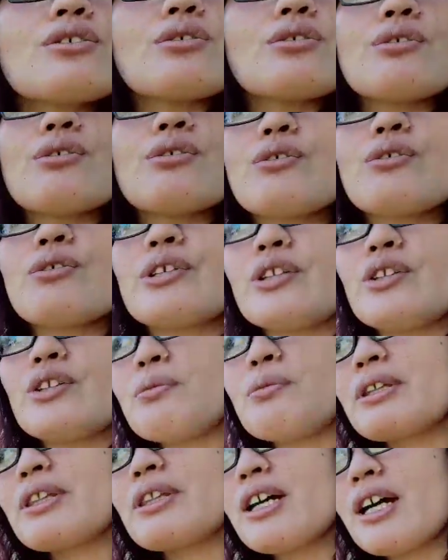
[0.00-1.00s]
So na
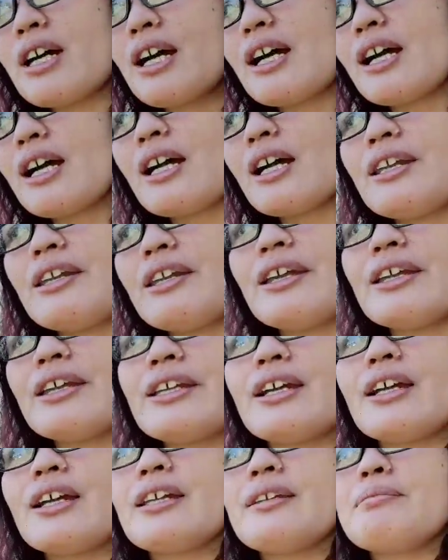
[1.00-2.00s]
dumadaan,
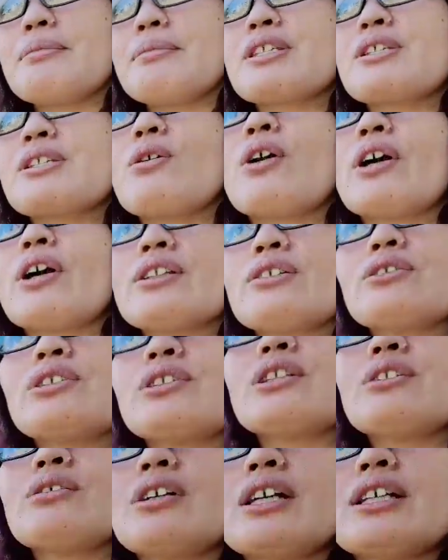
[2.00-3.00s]
ayan. Mas okay to
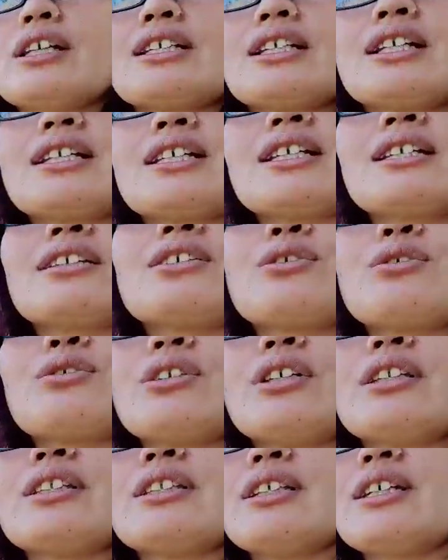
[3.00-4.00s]
dito guys kaysa sa
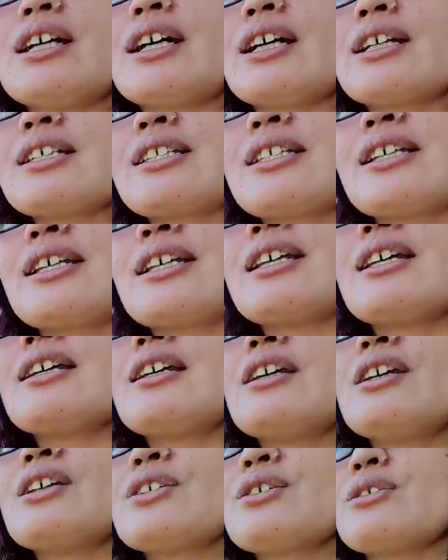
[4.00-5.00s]
syudad ka kasi
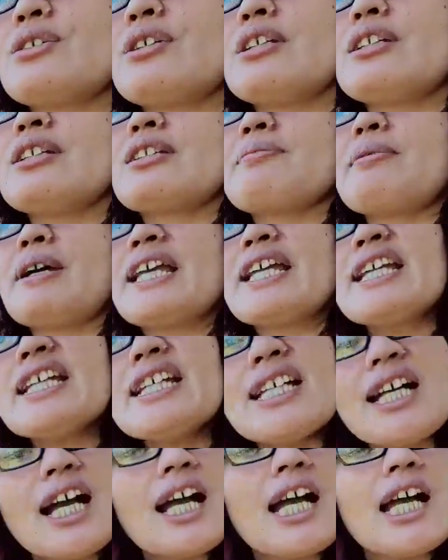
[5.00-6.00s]
syudad it's
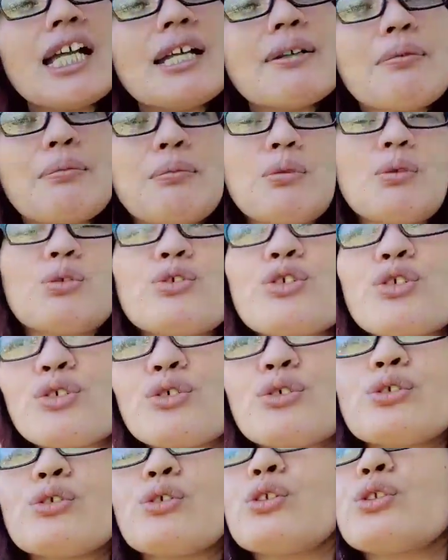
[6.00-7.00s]
maingay, yung
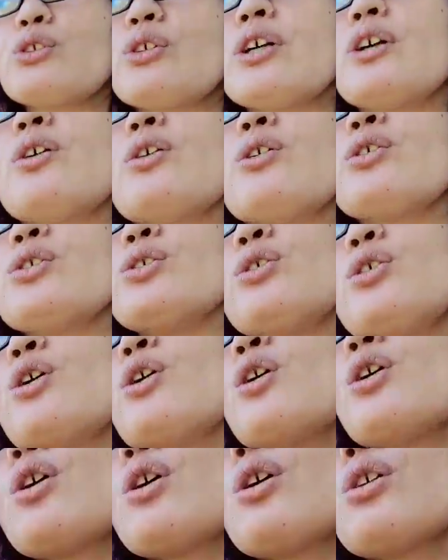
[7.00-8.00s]
pollution. Although although
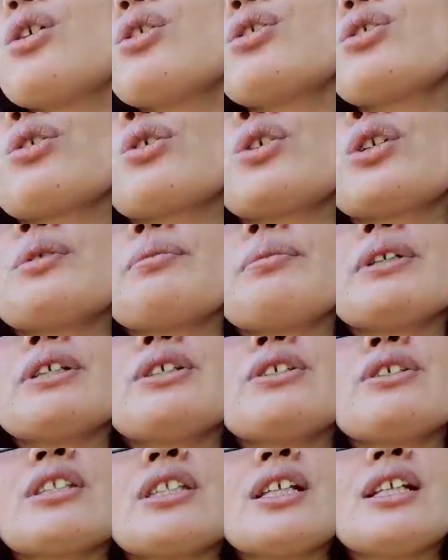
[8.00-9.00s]
gusto ko
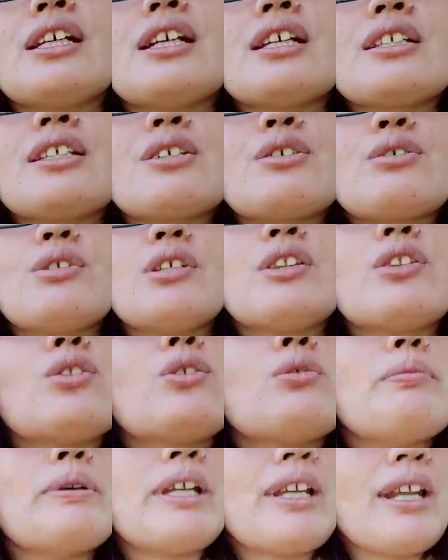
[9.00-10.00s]
naman talaga sa syudad
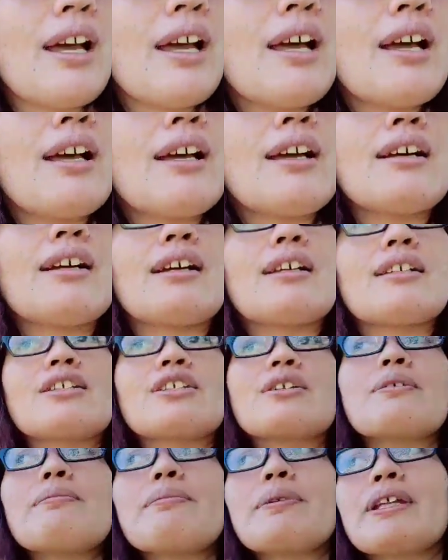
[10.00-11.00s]
tumira.
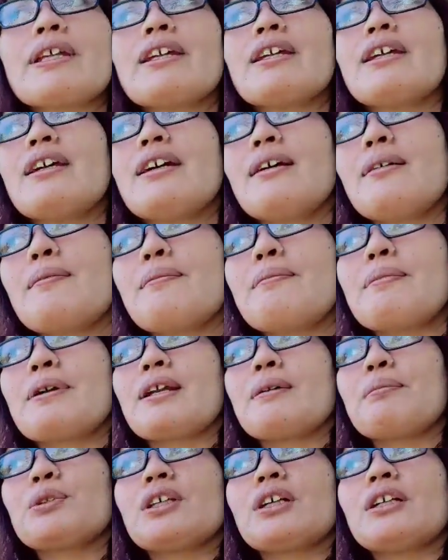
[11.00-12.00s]
Kasi syempre,
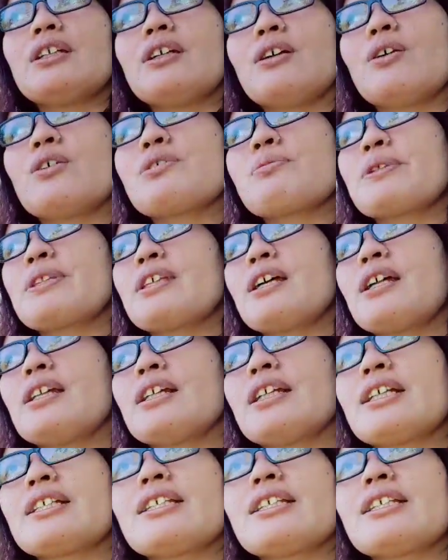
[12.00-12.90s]
para punta ka ng hospital.